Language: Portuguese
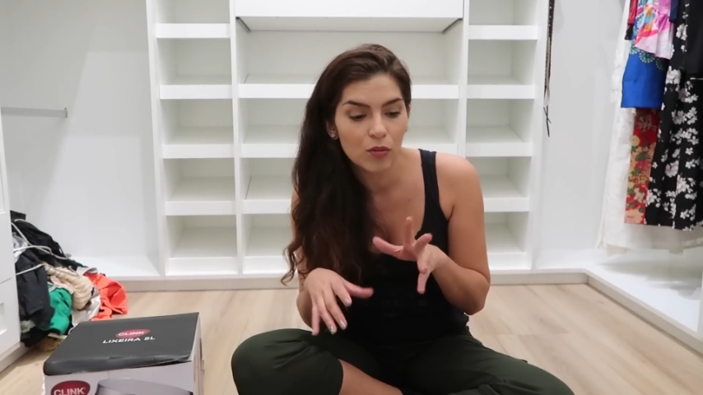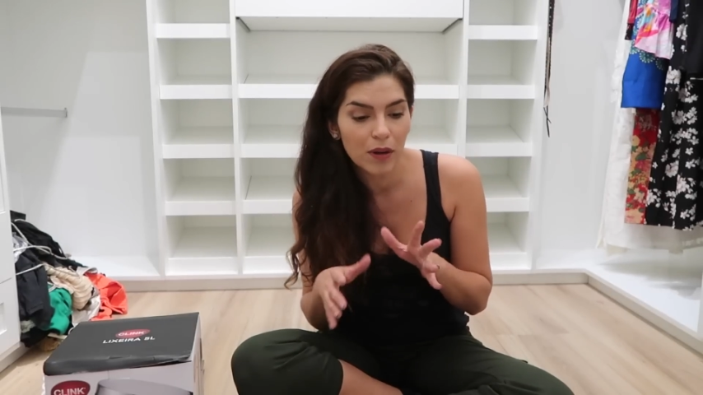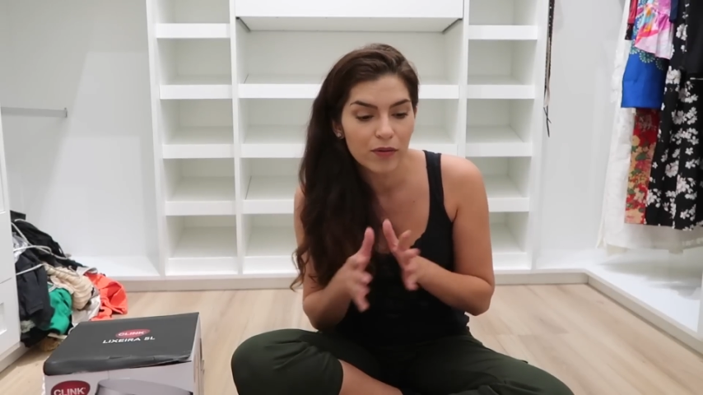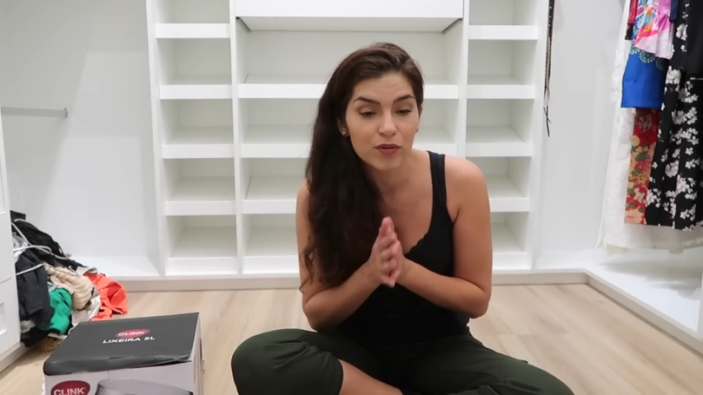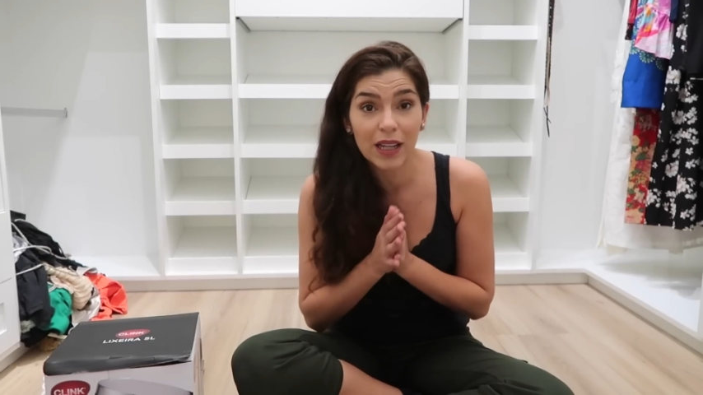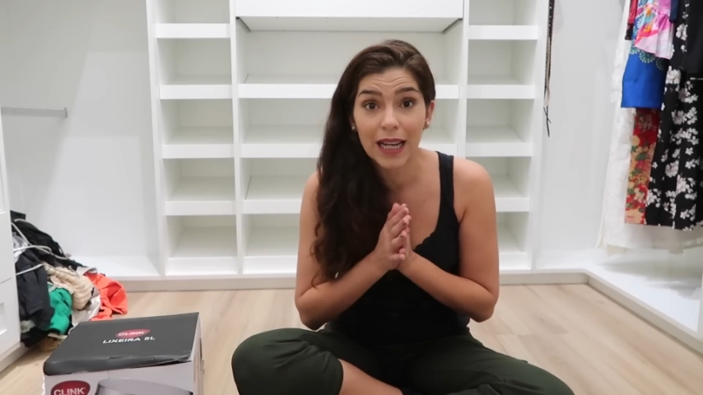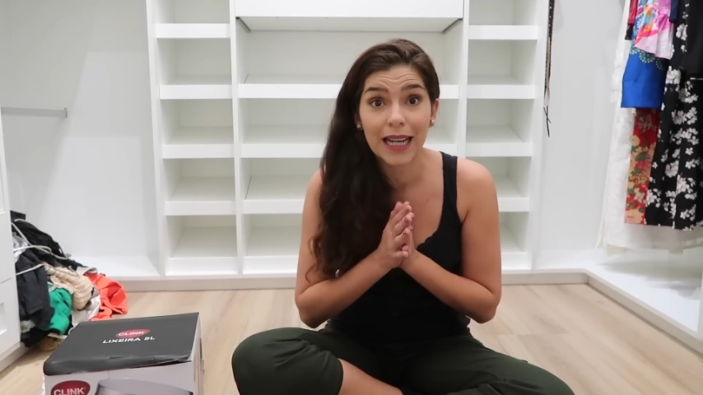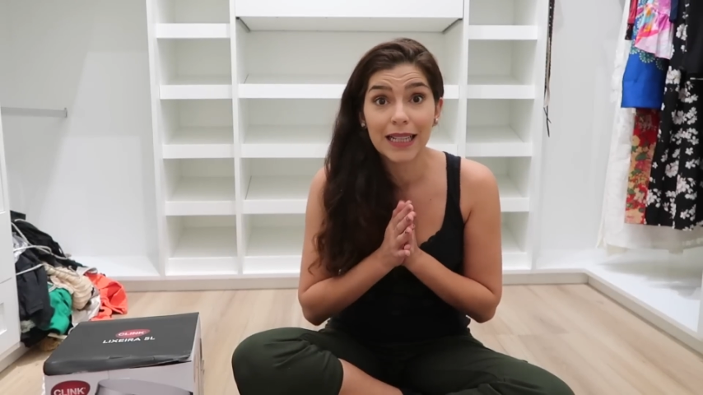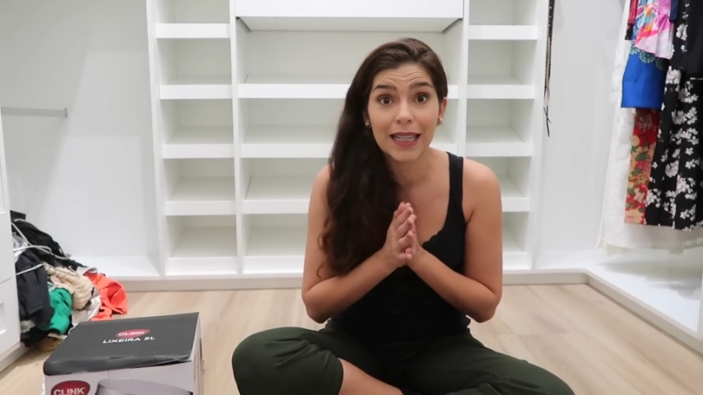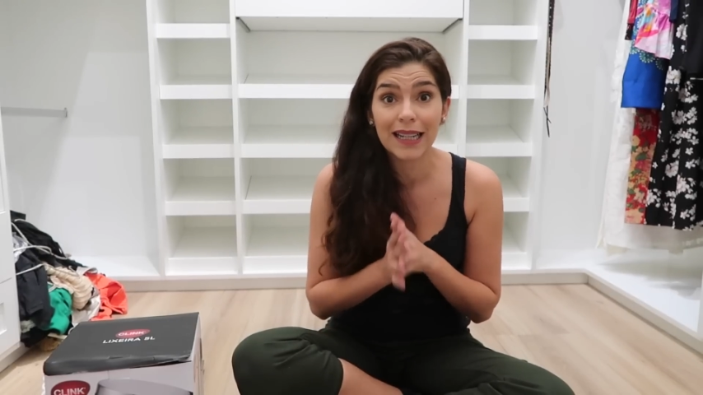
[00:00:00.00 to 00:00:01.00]
uma fuçada
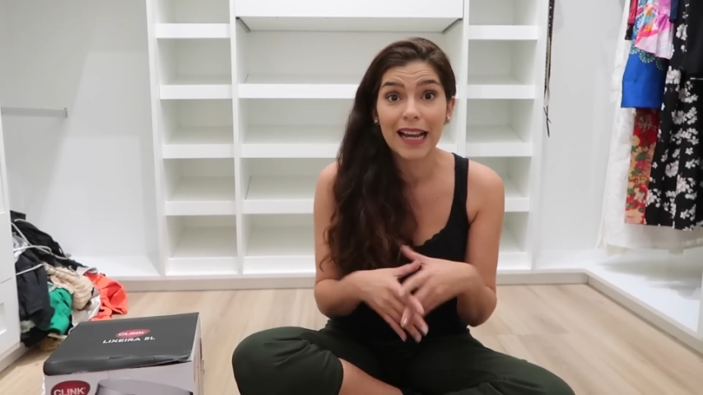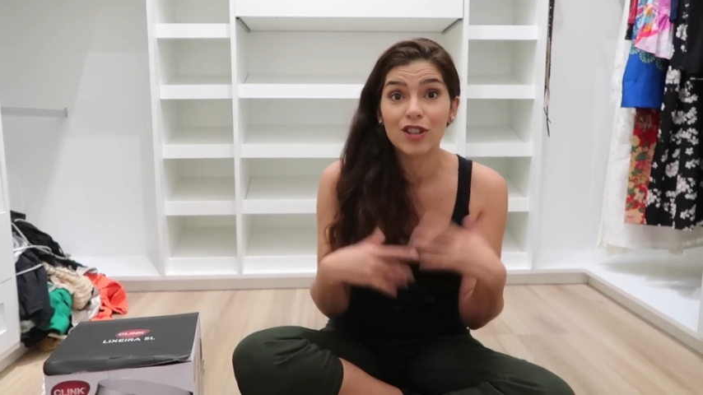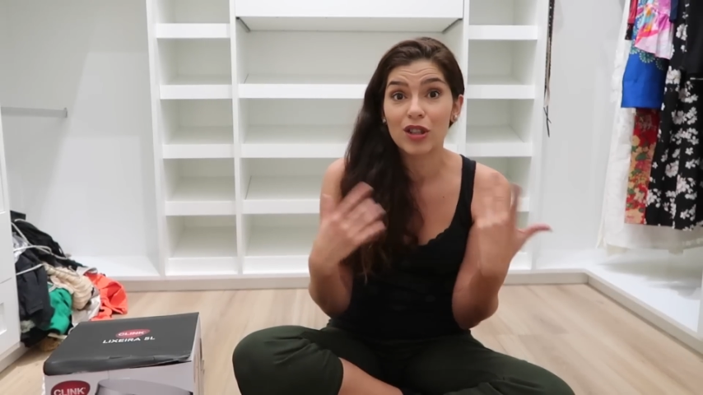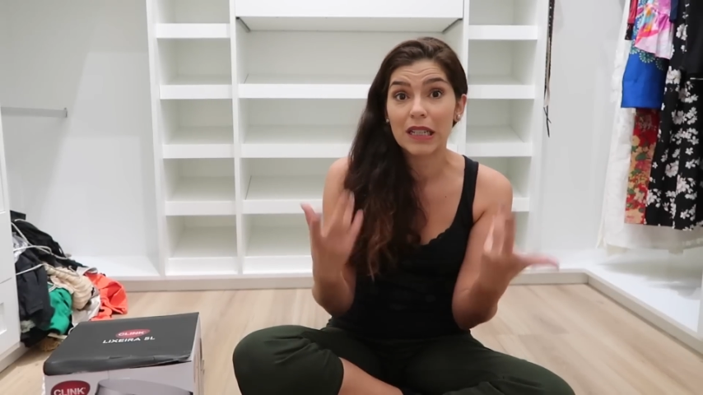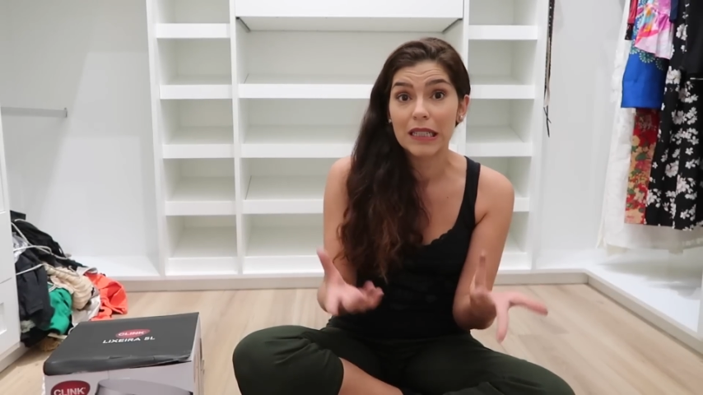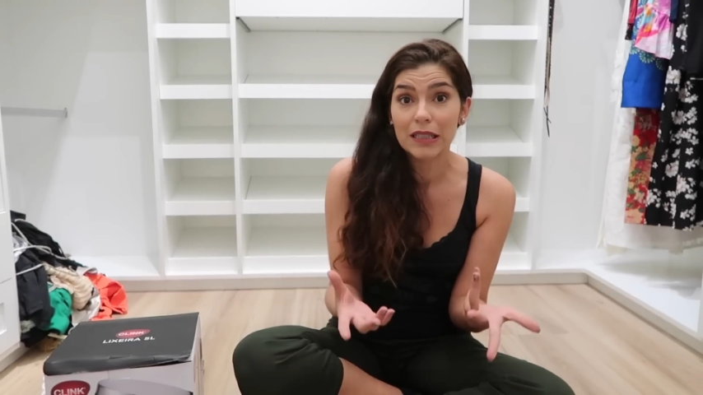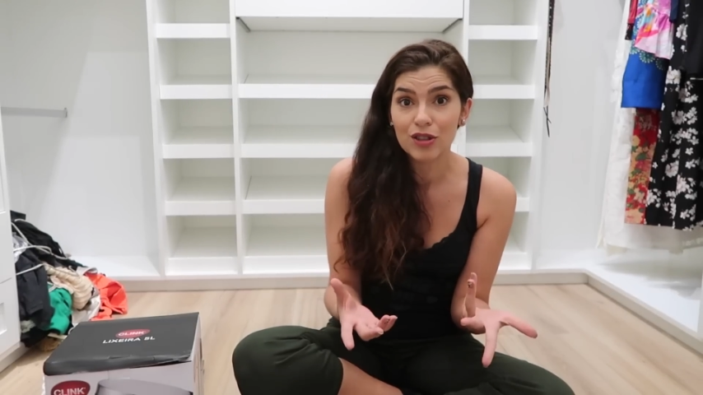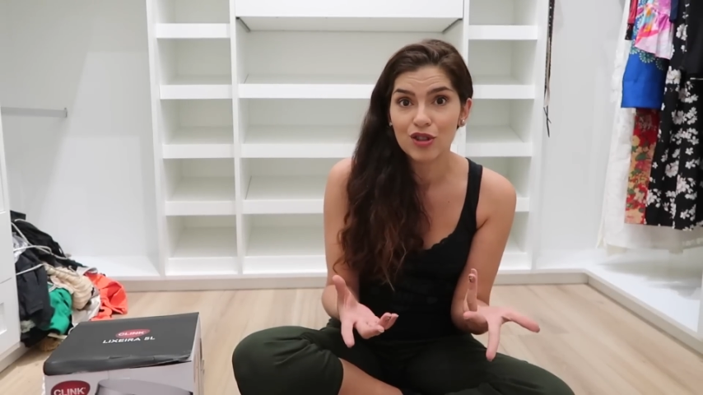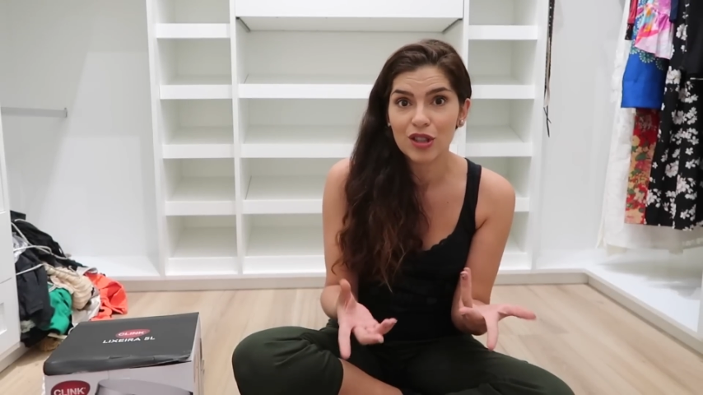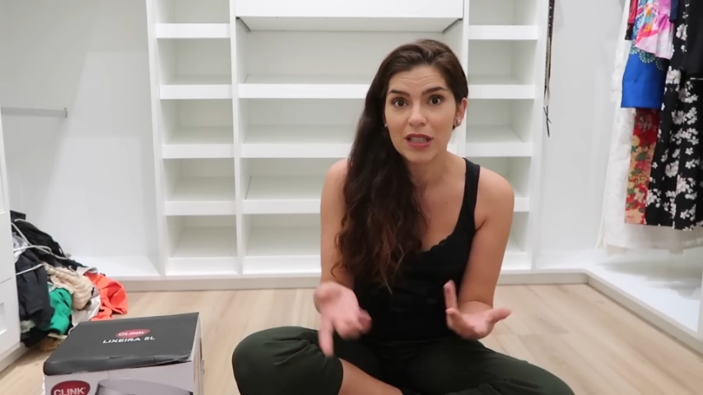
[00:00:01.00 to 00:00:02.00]
na internet
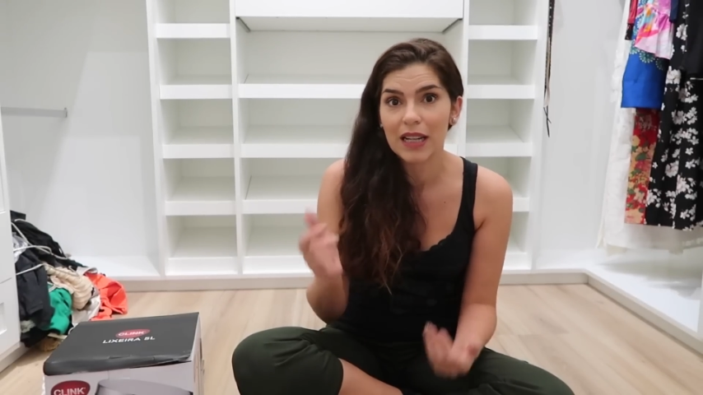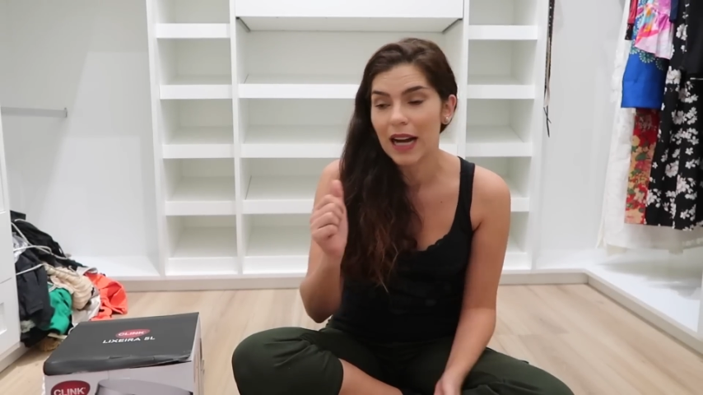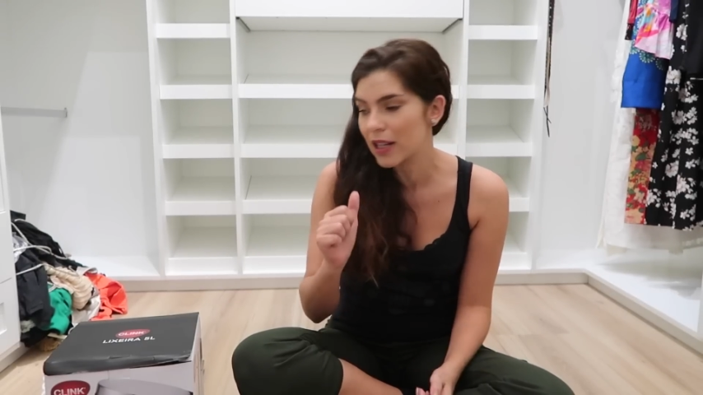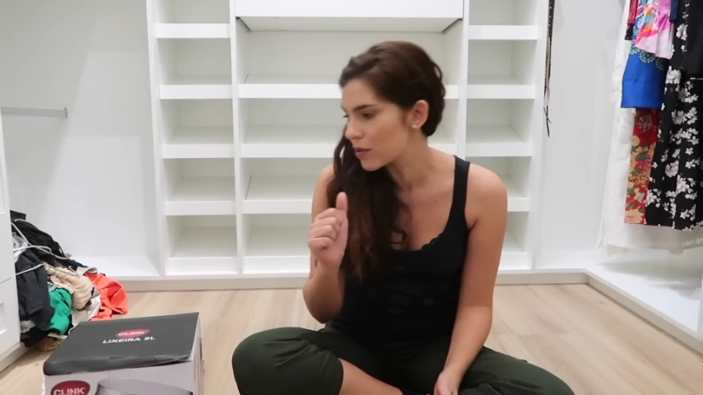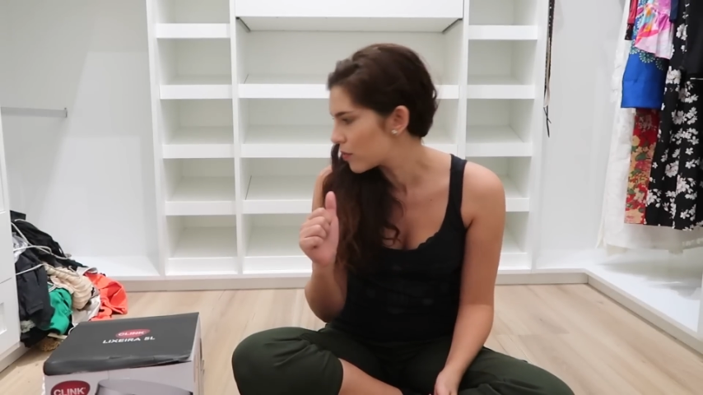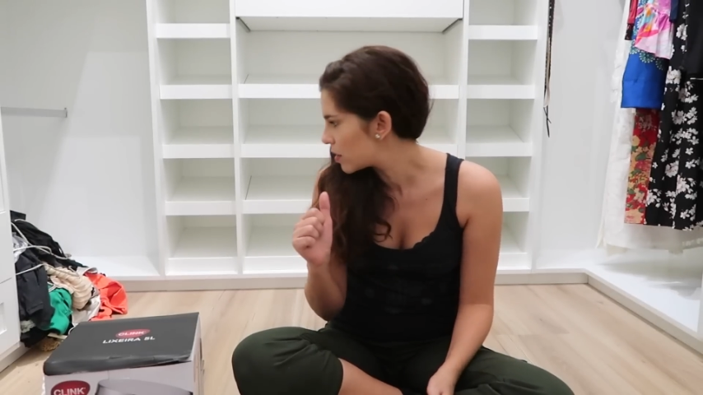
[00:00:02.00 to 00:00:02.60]
antes de ir, caso